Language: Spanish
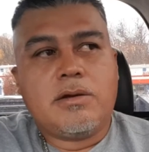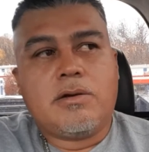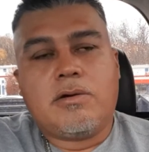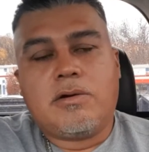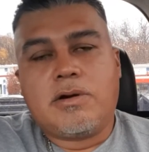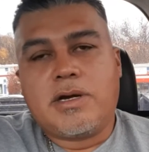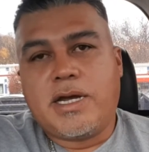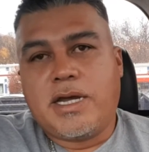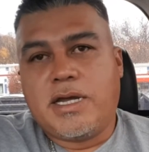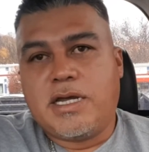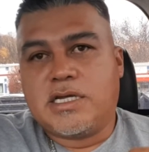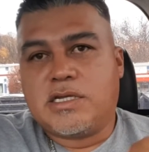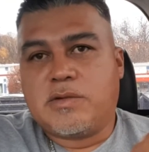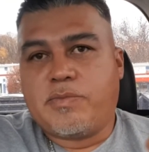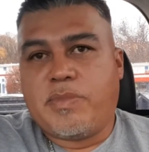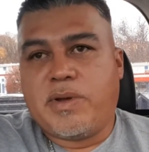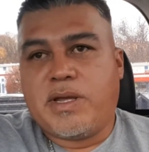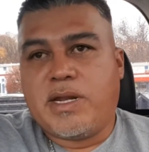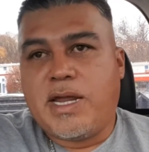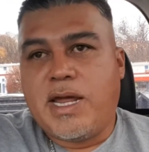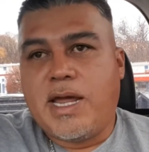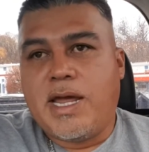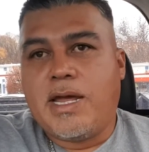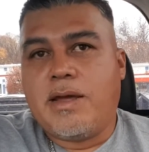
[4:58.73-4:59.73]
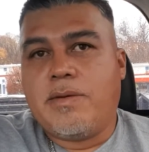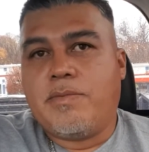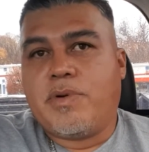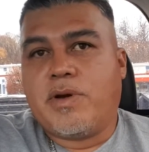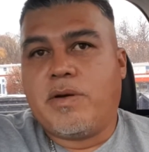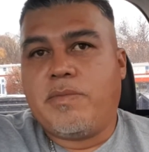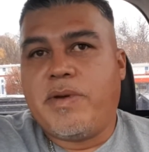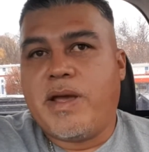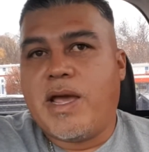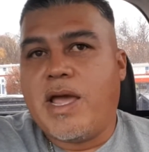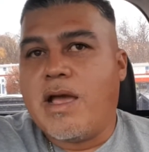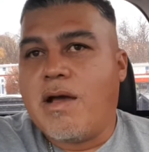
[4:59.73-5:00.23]
Ok, esperé,
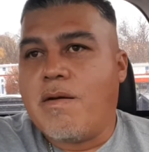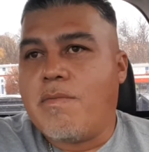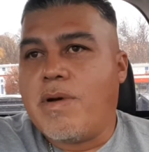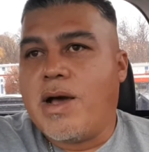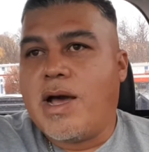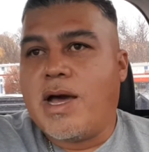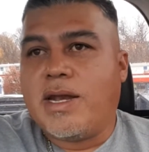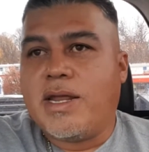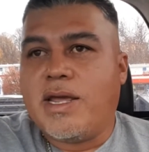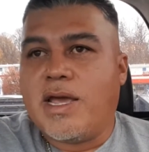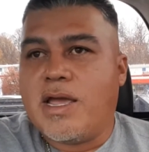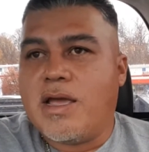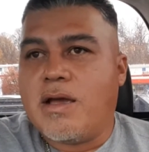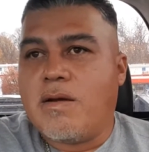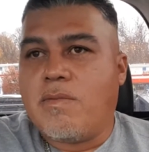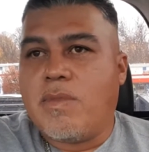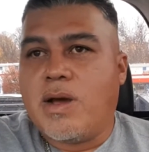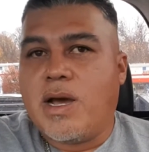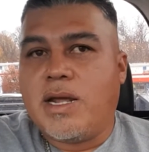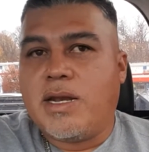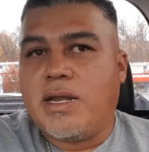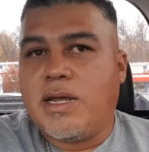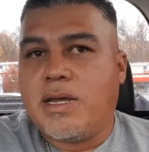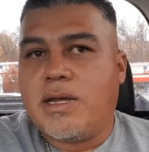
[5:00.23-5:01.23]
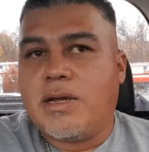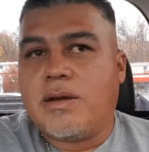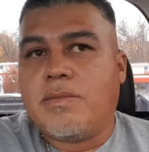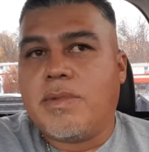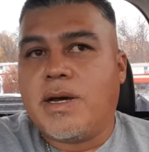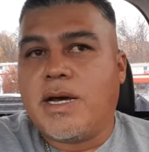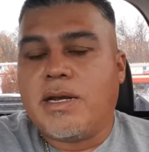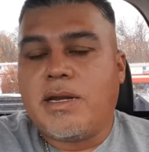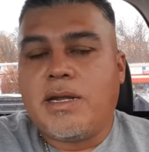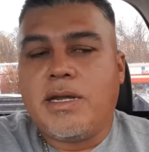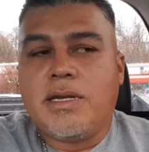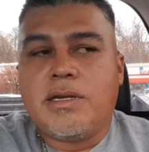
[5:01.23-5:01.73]
volví a llamar y a llamar y a
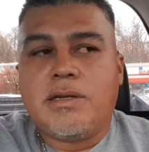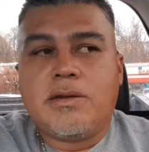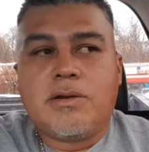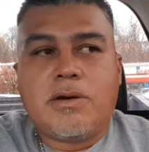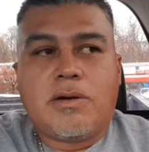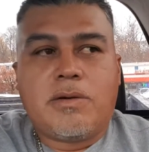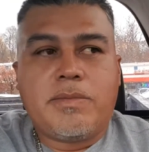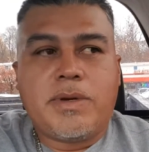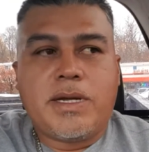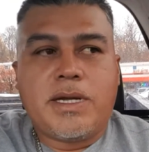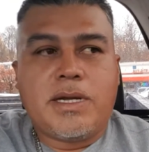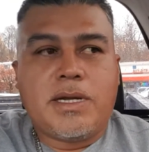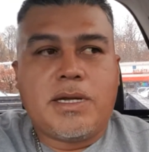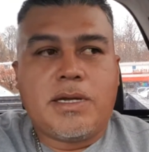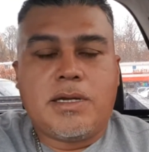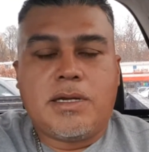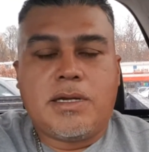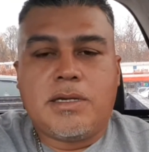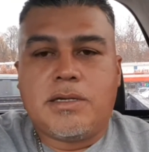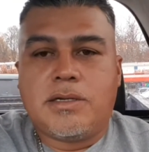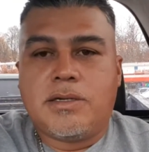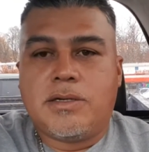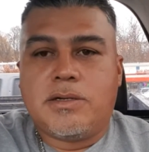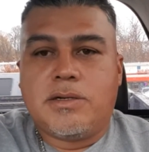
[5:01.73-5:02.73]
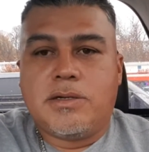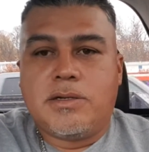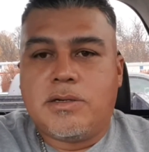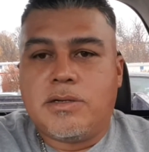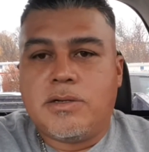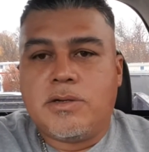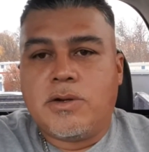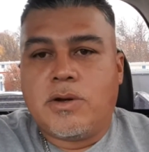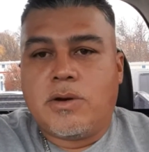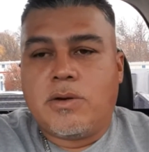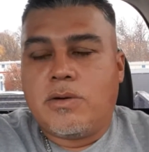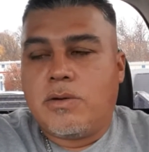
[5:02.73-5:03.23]
llamar y no me,
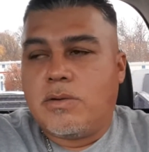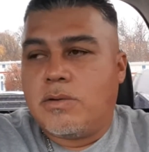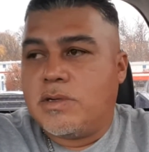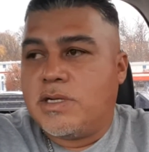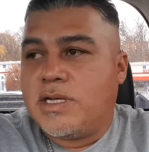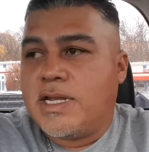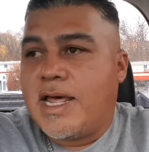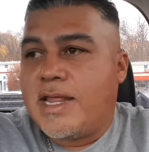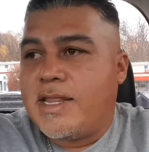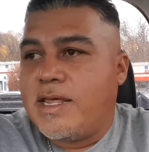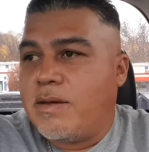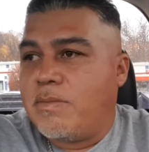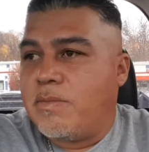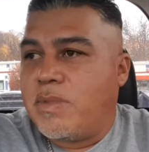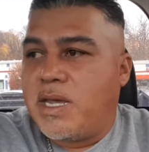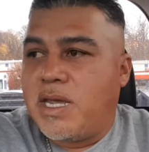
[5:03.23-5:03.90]
no, nadie